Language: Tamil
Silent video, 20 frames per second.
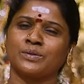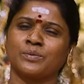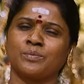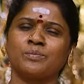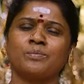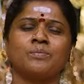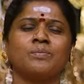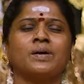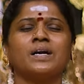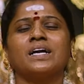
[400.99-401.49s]

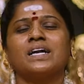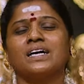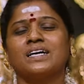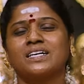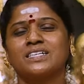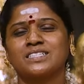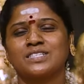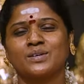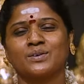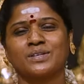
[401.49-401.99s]
ரொம்ப
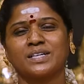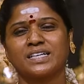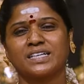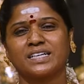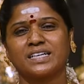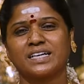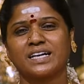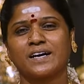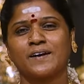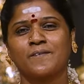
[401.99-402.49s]
அழகா
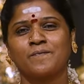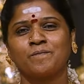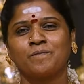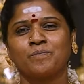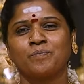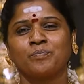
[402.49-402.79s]
சொல்லியிருக்கிறான்